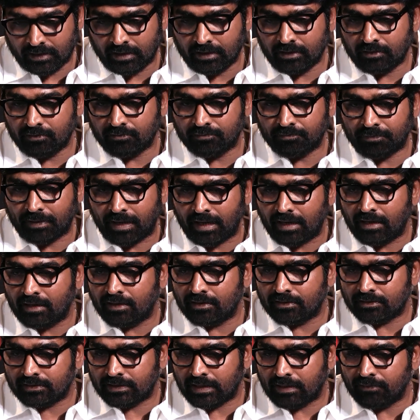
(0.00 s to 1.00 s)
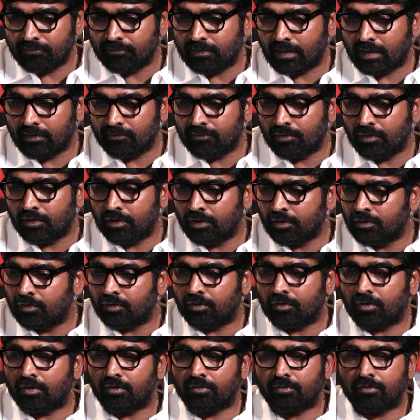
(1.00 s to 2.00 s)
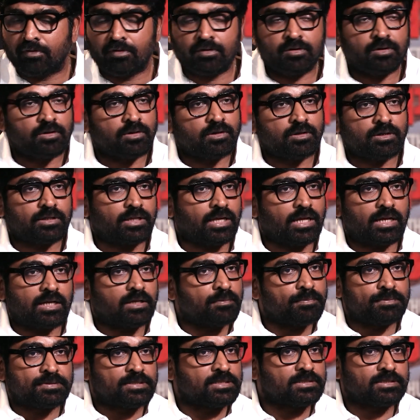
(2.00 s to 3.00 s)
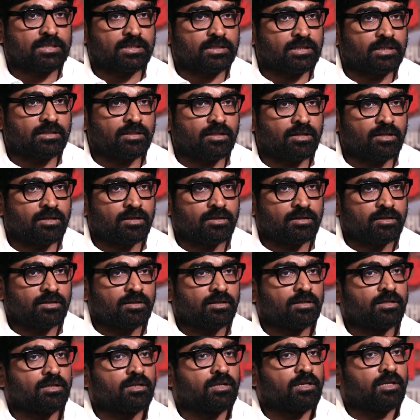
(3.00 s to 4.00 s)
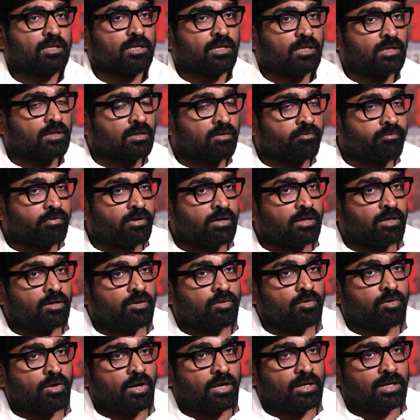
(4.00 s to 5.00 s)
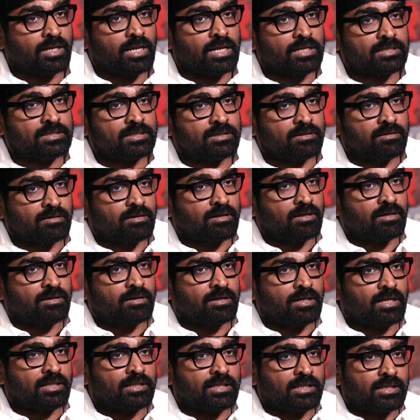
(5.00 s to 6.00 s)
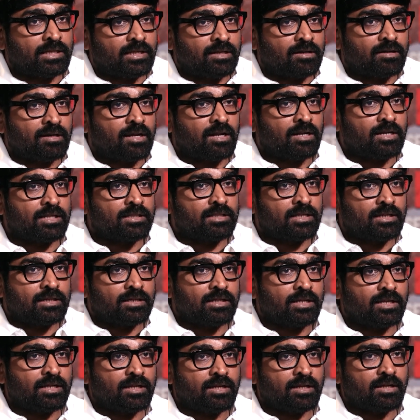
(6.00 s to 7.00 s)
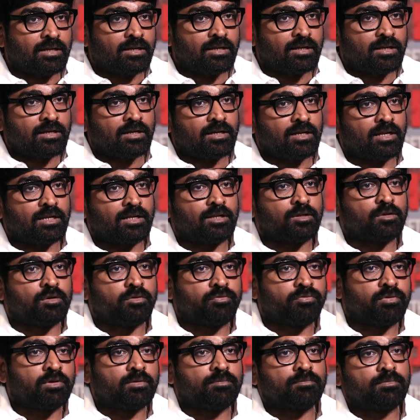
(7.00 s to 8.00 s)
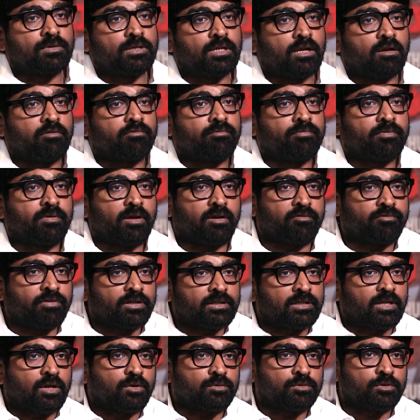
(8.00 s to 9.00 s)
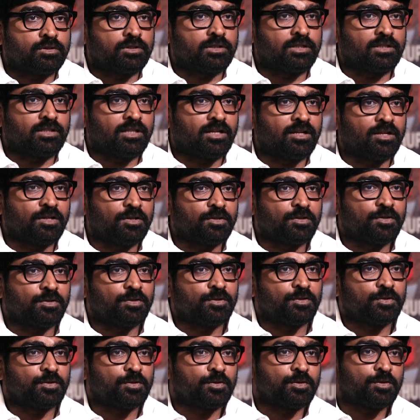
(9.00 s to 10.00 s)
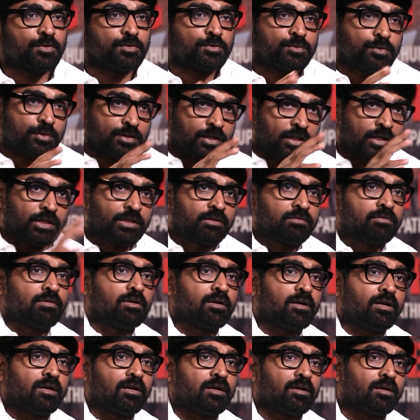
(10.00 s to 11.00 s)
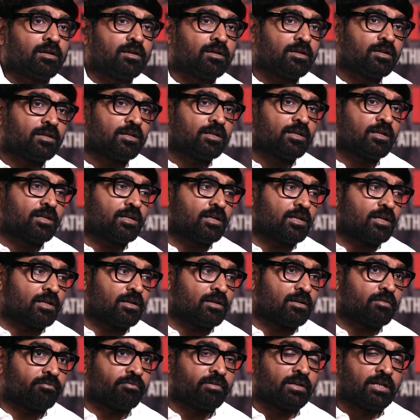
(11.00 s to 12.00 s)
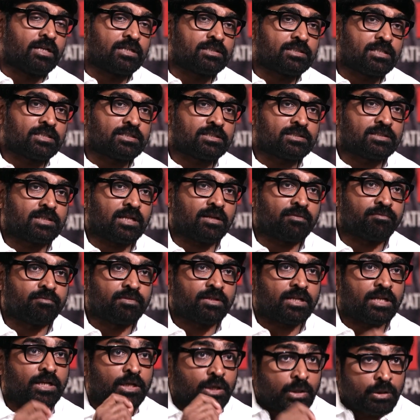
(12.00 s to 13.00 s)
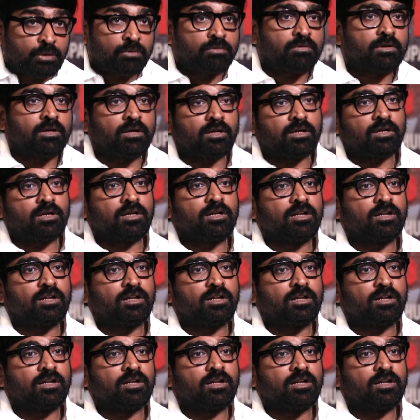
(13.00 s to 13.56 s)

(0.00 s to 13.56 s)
నేను ప్యారల్ సేమ్ టైంలో హీరోగా క్యారెక్టర్ చేస్తాను కదా ఇక విలన్లో అట్రాక్షన్ నా దగ్గర రాలేదంటే నా హీరో ఫిలింకి అఫెక్ట్ అవుతుంది కదా సో ఎక్కువ విలన్ చేసే టైం ఎక్కువ